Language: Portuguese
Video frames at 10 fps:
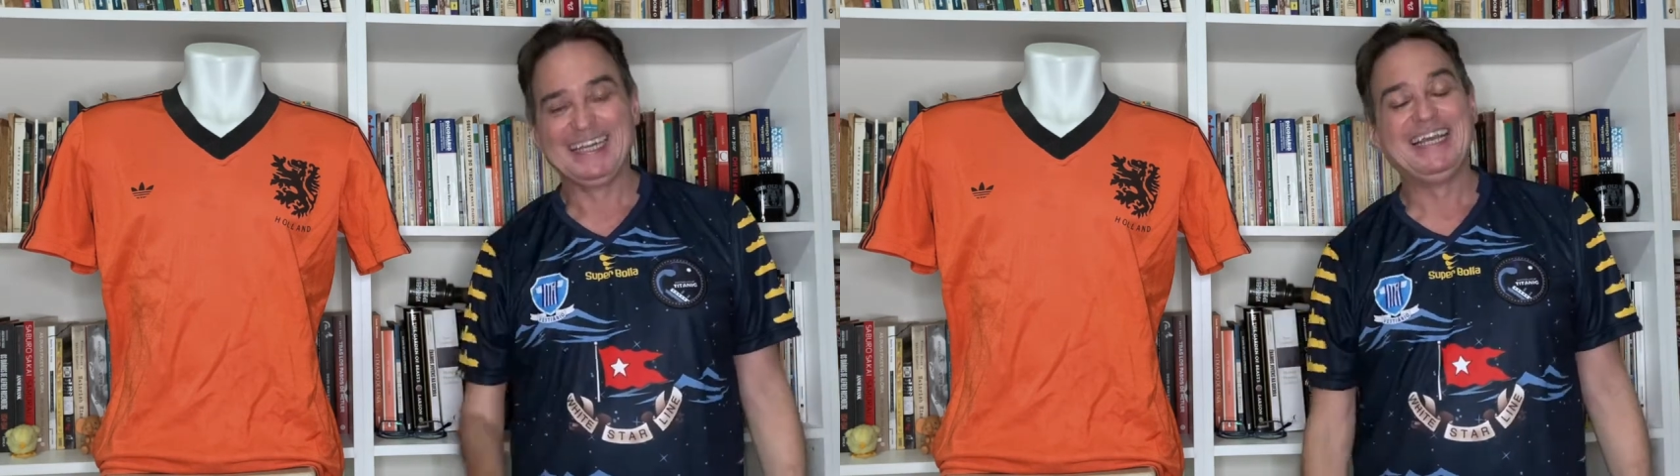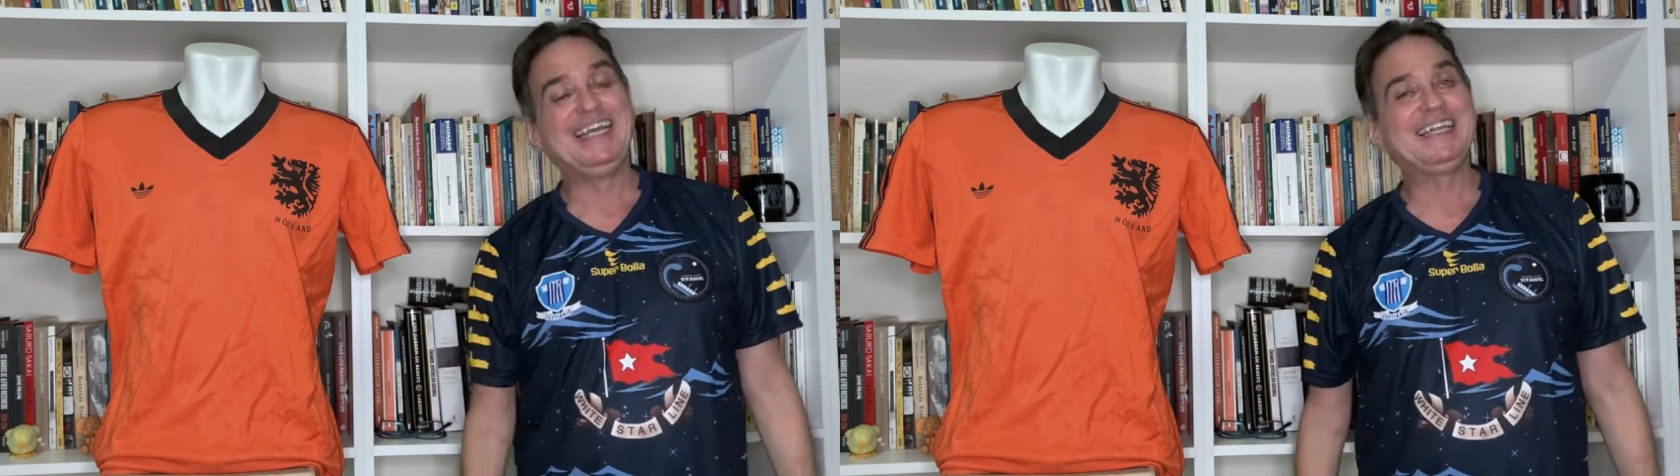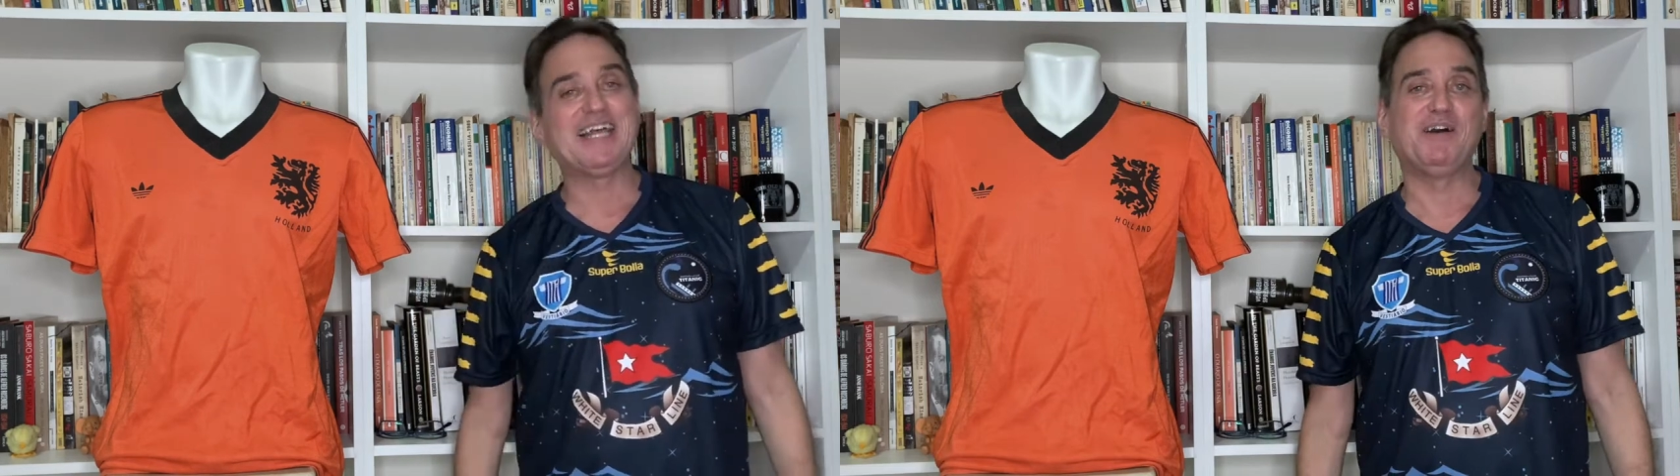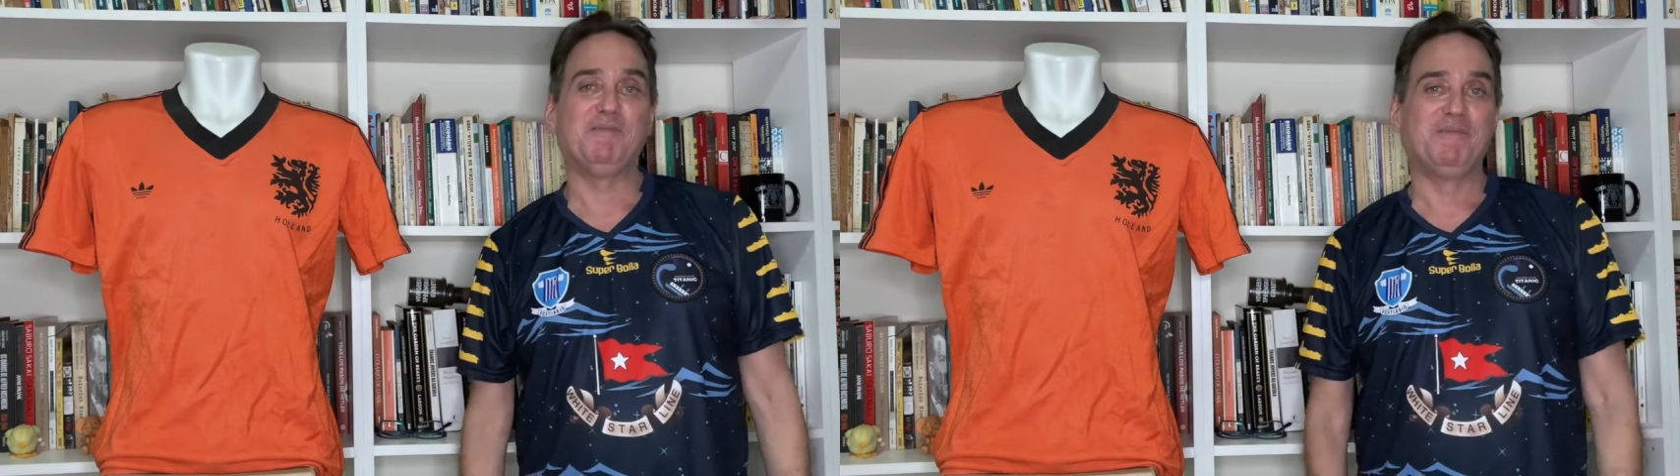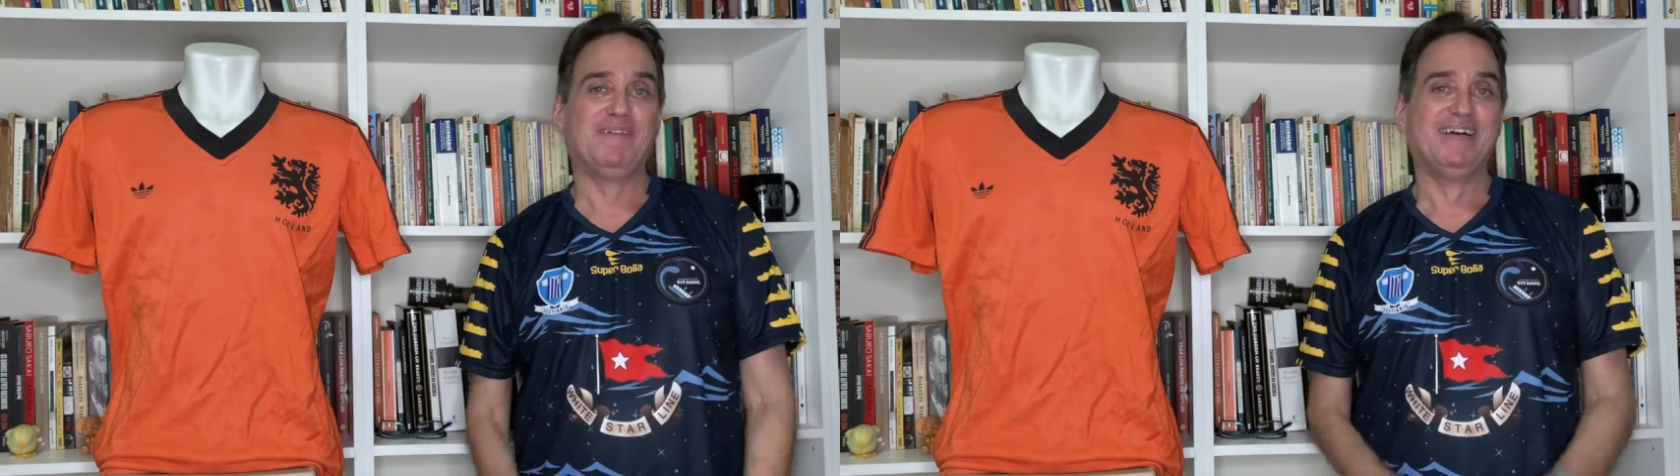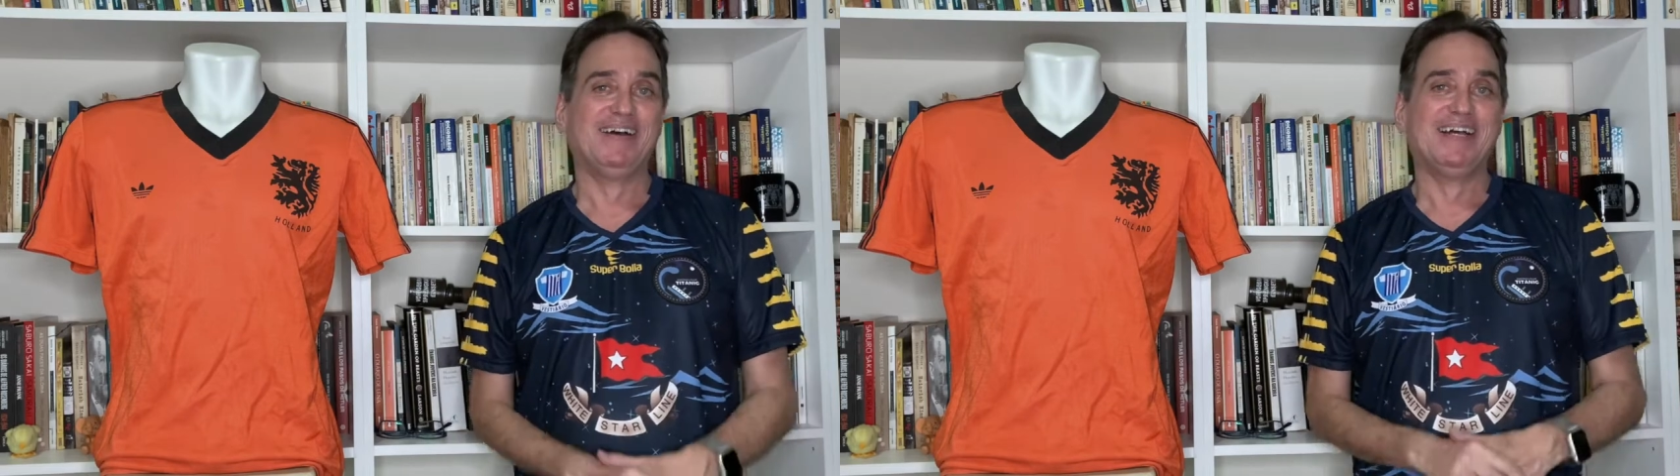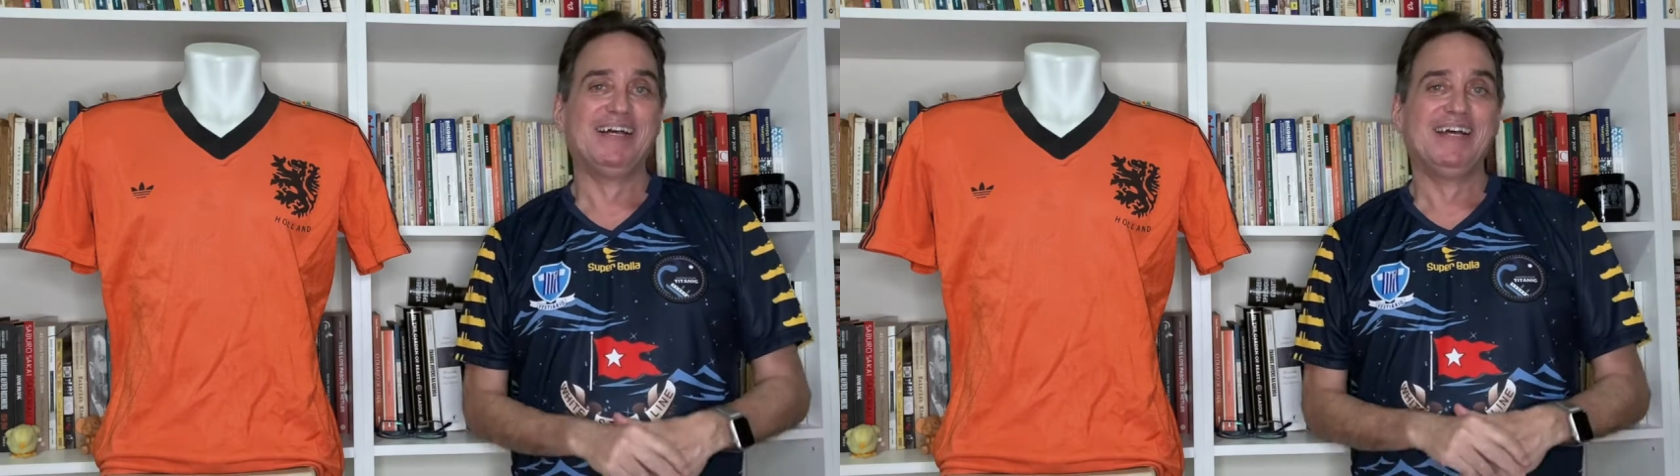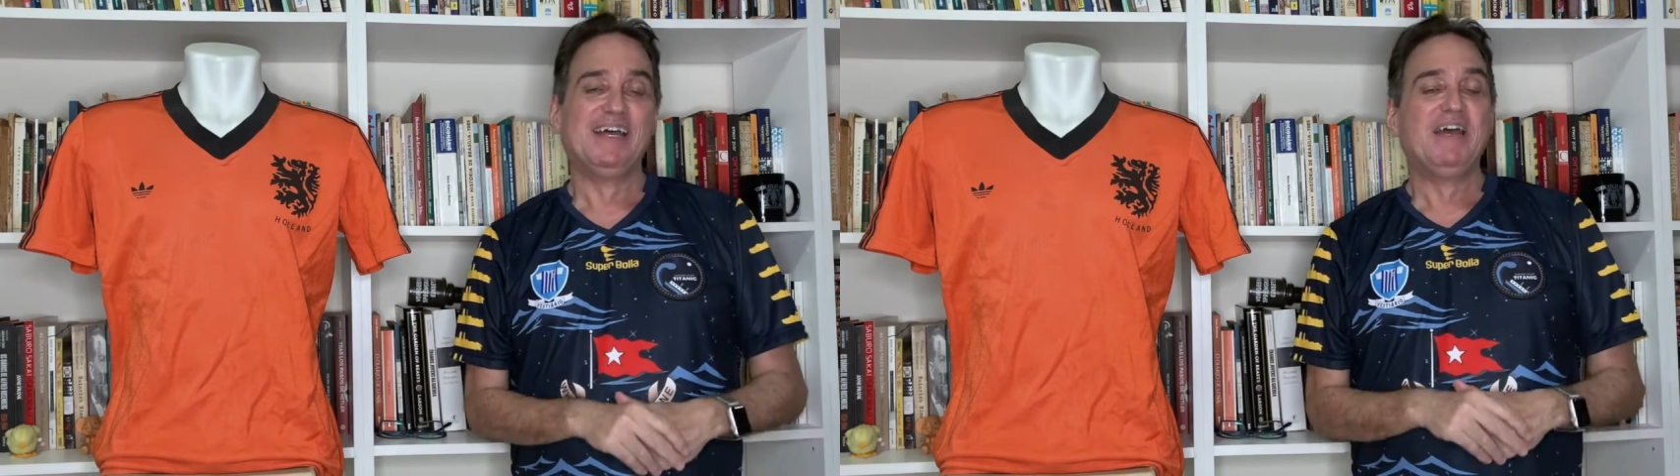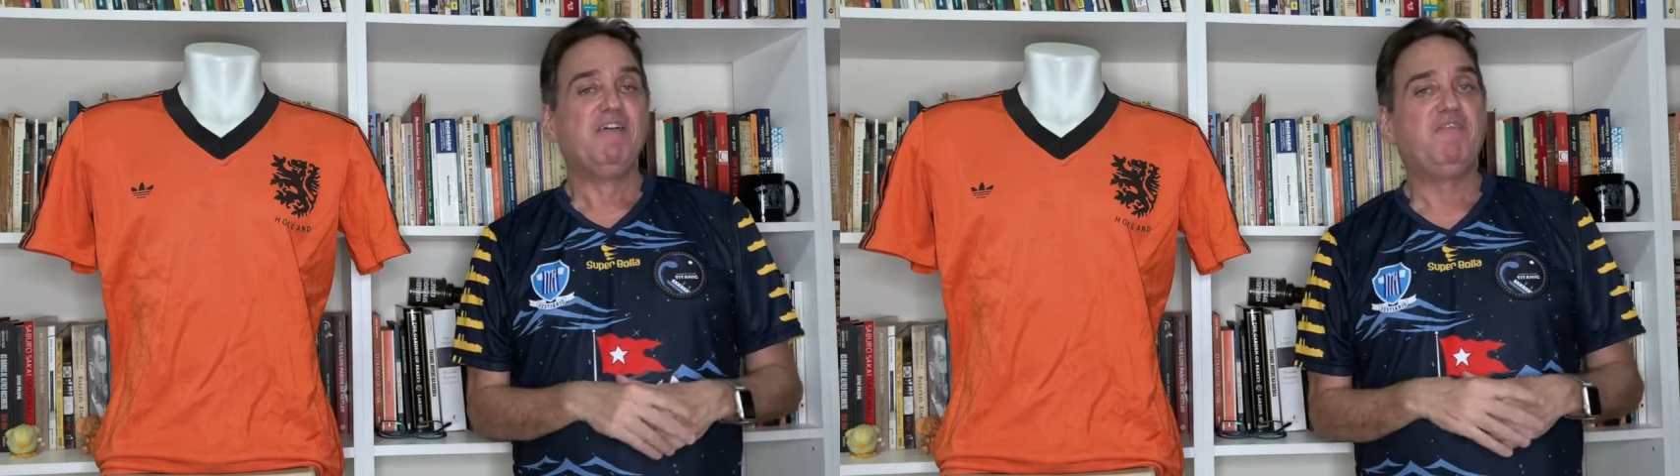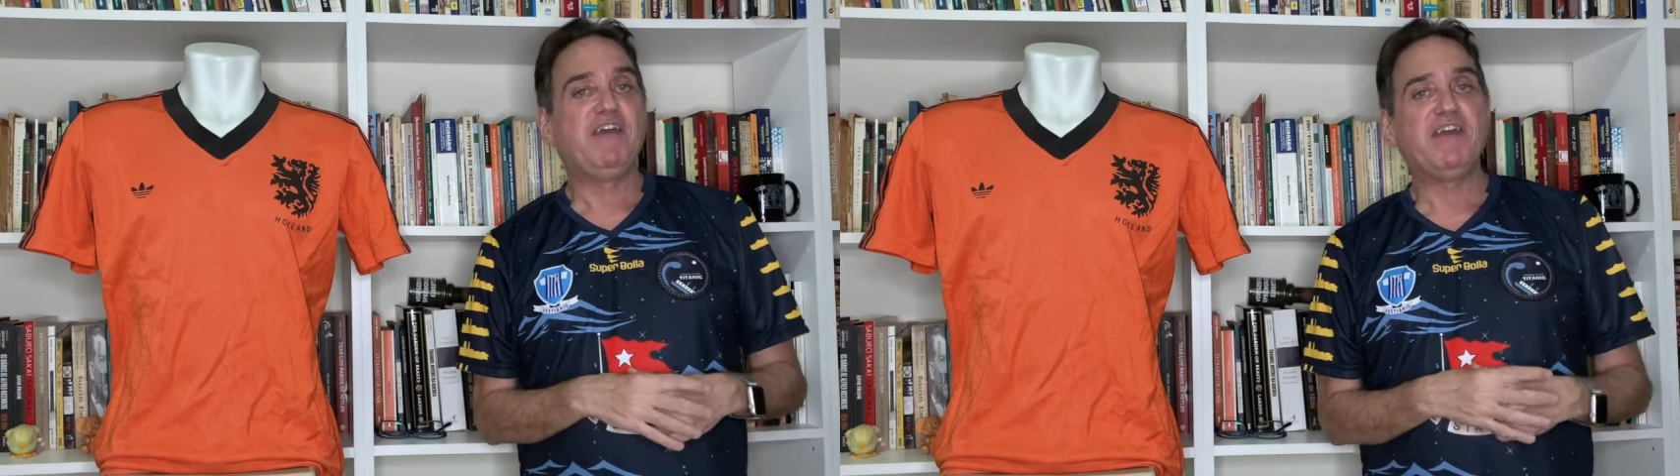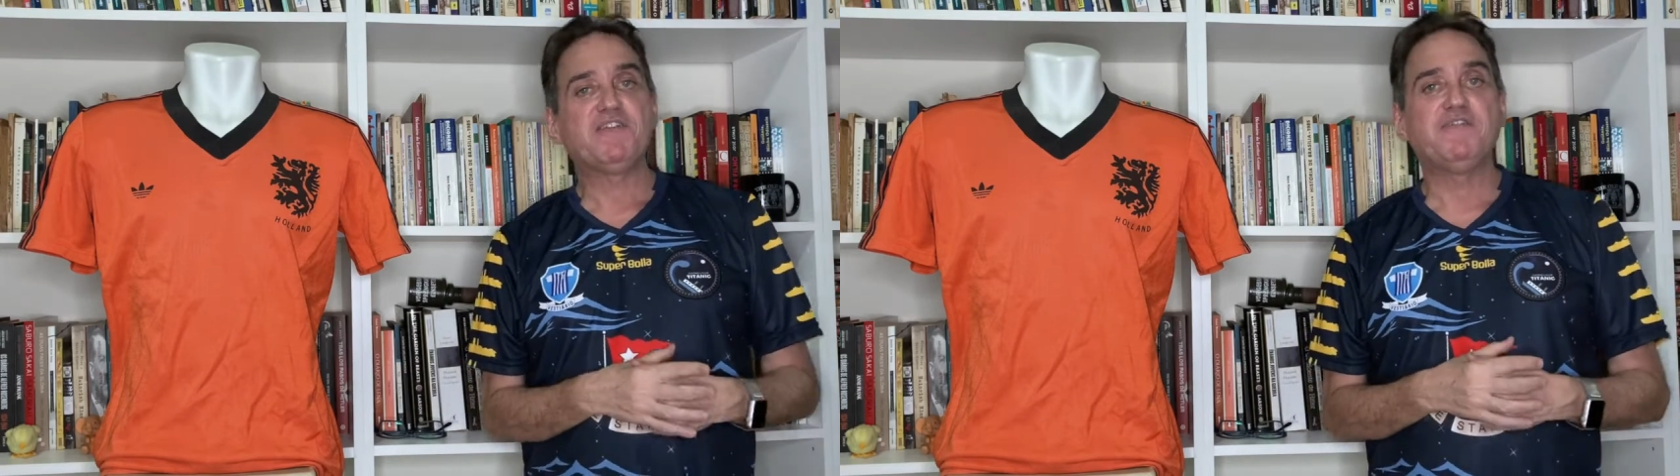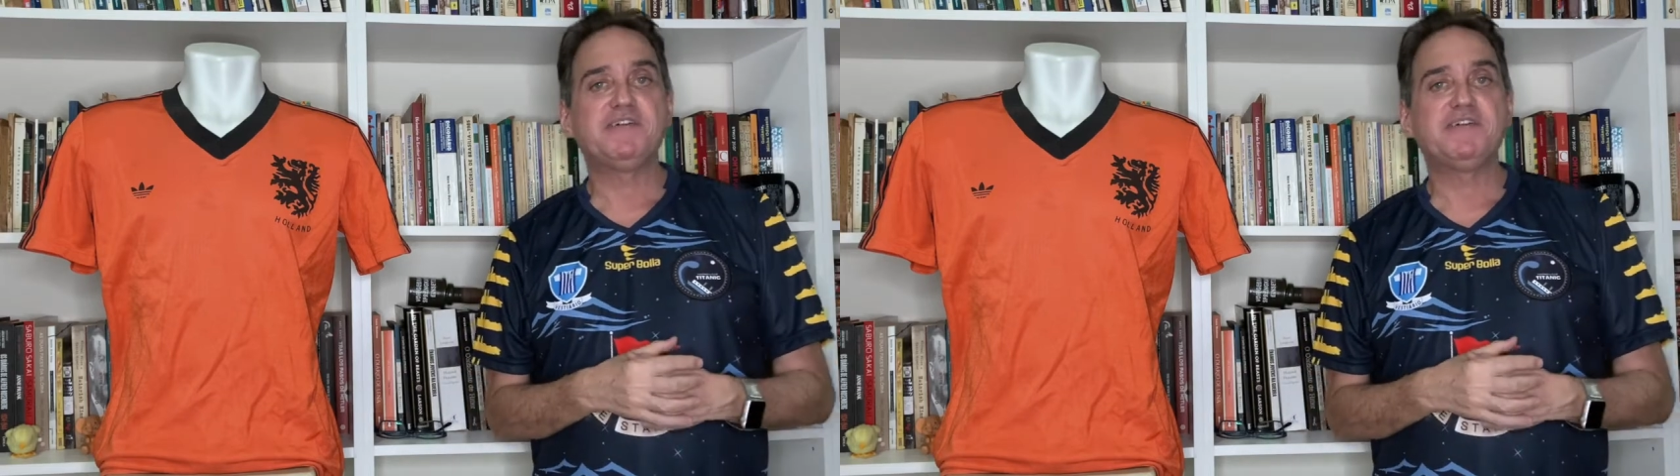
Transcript: então, vejam